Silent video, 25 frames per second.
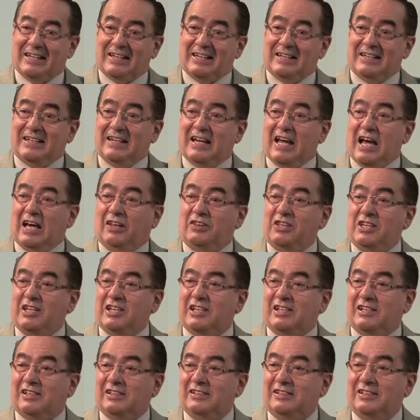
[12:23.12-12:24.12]

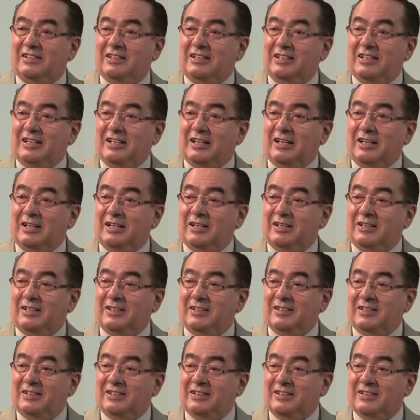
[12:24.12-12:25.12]
Nadie
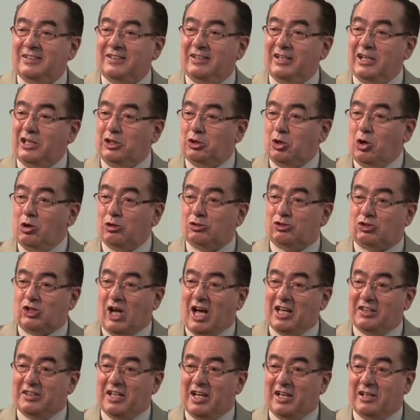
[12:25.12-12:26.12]
gritó
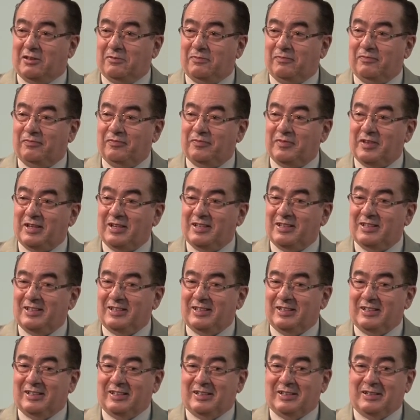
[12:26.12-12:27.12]
sana,
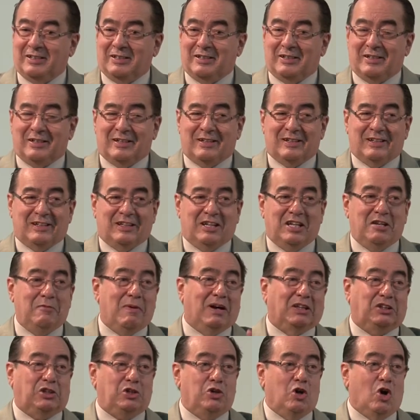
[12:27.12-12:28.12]
ni
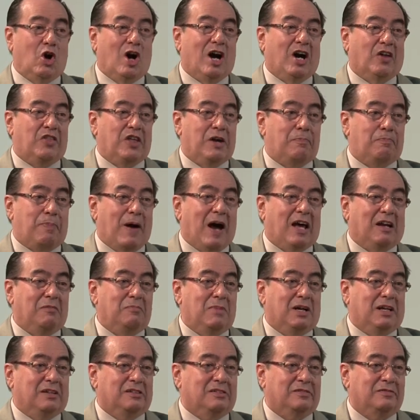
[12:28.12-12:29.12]
batió hojas de
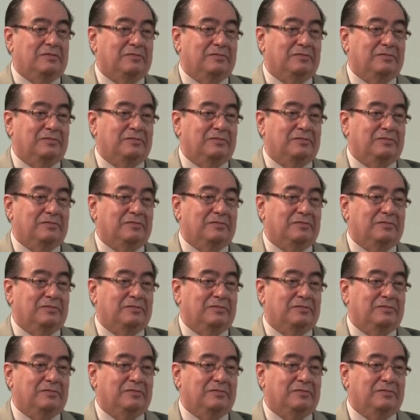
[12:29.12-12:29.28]
palma,